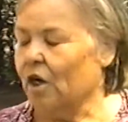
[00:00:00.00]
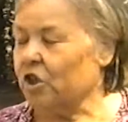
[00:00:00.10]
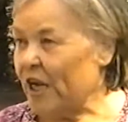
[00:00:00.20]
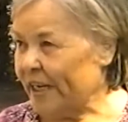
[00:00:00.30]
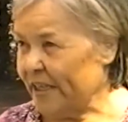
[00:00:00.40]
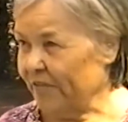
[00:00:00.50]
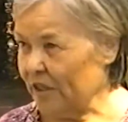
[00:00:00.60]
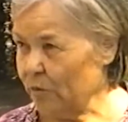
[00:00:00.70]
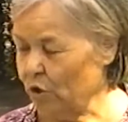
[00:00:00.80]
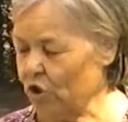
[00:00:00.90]
Жара
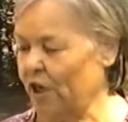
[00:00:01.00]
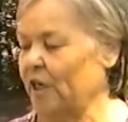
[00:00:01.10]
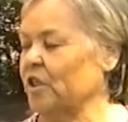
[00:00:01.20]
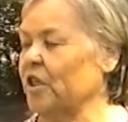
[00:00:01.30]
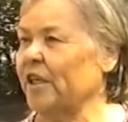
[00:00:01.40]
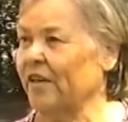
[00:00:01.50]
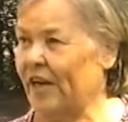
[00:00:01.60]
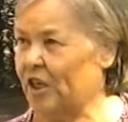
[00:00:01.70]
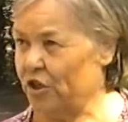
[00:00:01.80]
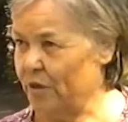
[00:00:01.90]
невозможная.
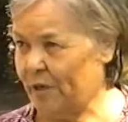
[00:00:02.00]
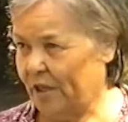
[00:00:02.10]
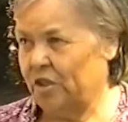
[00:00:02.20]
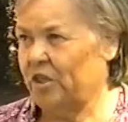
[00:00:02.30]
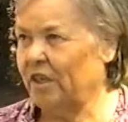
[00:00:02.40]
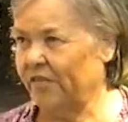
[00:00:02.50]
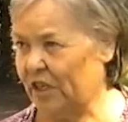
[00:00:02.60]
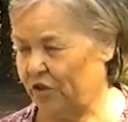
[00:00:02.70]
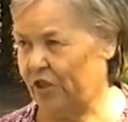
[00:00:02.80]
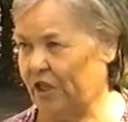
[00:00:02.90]
Закрываешь, немедленно
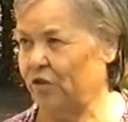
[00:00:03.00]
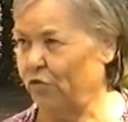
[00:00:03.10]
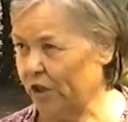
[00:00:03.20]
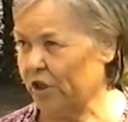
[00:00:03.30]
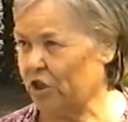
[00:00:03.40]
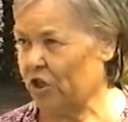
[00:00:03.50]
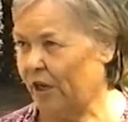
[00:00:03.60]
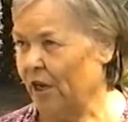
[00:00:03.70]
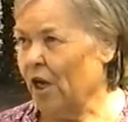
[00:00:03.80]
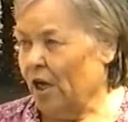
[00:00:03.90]
закрываешь все эти
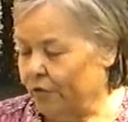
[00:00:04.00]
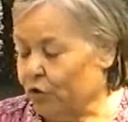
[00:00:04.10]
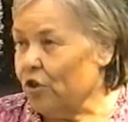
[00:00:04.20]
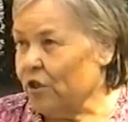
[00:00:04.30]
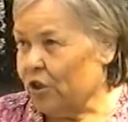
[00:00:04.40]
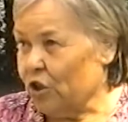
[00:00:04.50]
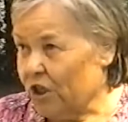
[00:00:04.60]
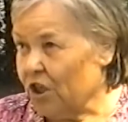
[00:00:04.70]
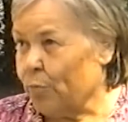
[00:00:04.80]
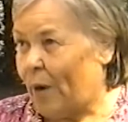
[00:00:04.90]
форточки, и все, и
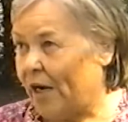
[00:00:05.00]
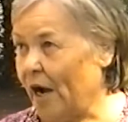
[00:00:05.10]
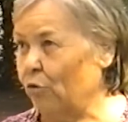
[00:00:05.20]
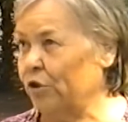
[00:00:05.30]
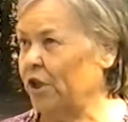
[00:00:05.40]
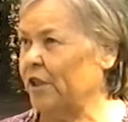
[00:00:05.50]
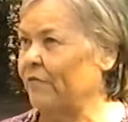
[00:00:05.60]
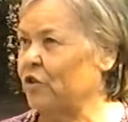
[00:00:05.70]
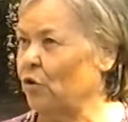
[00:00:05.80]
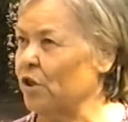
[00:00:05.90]
сидишь, пока у них
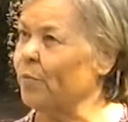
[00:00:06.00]
там все это